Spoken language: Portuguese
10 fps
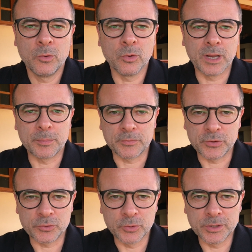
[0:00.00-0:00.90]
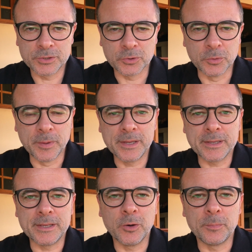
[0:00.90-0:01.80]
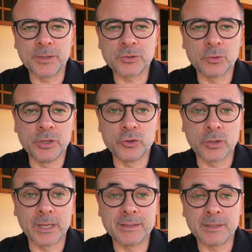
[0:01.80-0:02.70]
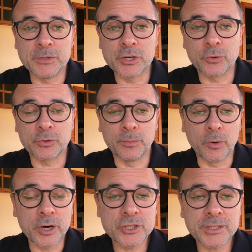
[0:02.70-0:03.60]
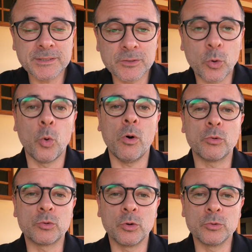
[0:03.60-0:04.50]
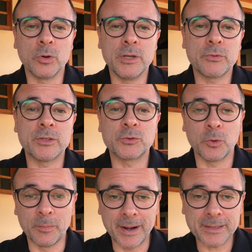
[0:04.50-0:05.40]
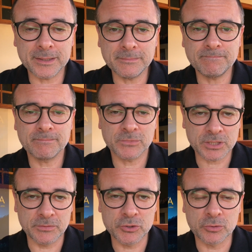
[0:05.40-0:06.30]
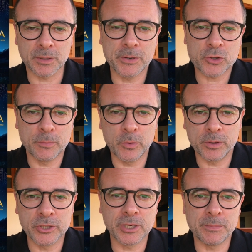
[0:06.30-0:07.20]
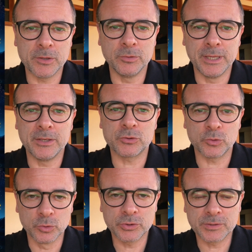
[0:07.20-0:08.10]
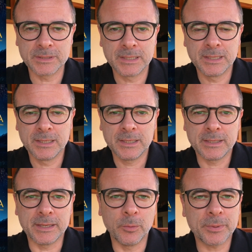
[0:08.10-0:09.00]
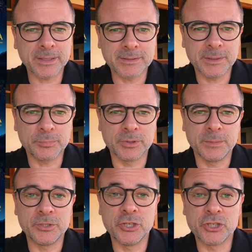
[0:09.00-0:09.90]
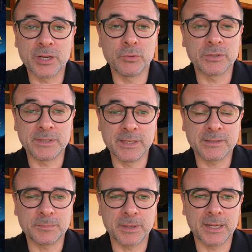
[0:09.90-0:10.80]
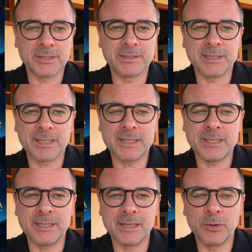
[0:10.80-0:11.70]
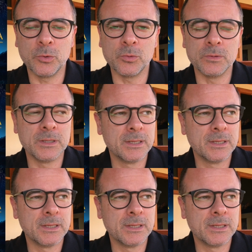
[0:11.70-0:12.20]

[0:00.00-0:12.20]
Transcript: Olá, professores, tudo bem? Aqui é o pastor e jornalista Michelson Borges, coautor do livro A Descoberta. Escrevi juntamente com meu grande amigo Denis Cruz. E é um prazer poder me dirigir a vocês para dizer que eu